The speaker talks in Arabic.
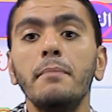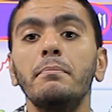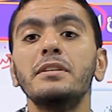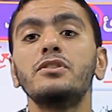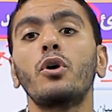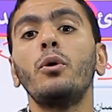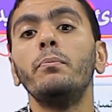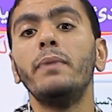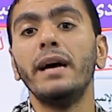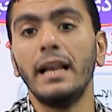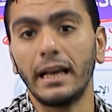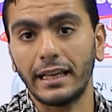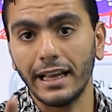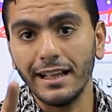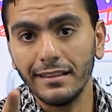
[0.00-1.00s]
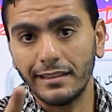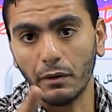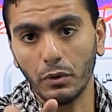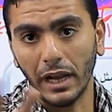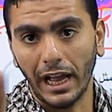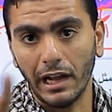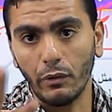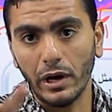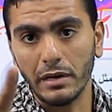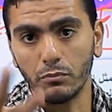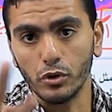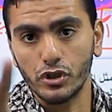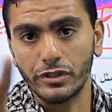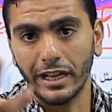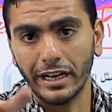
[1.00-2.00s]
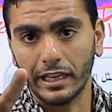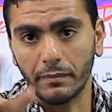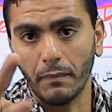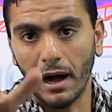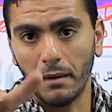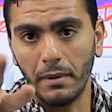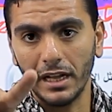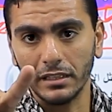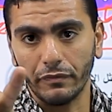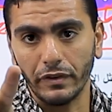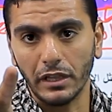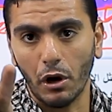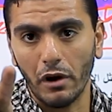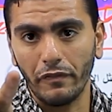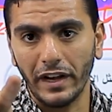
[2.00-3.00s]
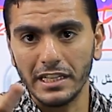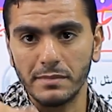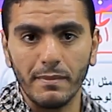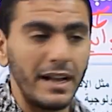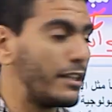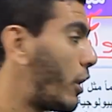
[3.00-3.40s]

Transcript: بس خد بالك انت والحيوان مشترك مع بعض في دوافع اسمها